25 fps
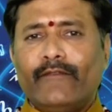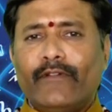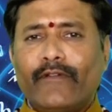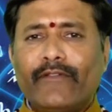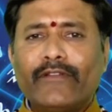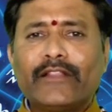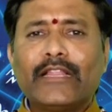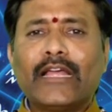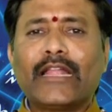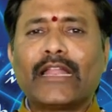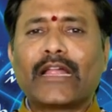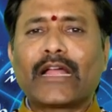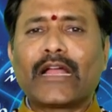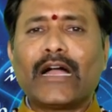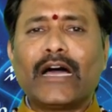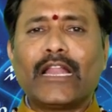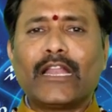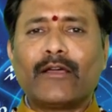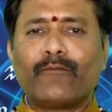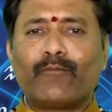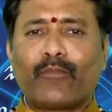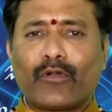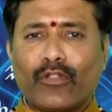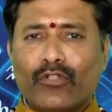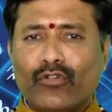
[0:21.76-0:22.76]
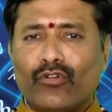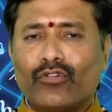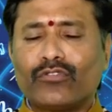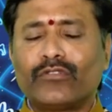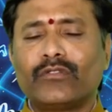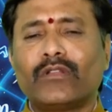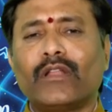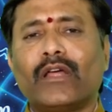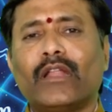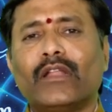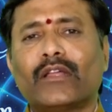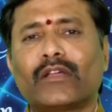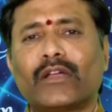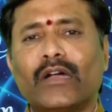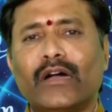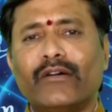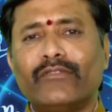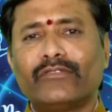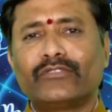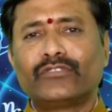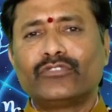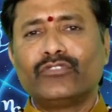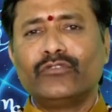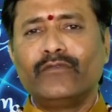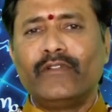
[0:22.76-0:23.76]
వివిధ రకాల ప్రయోజనాలు
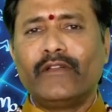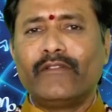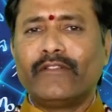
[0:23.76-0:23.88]
కావచ్చు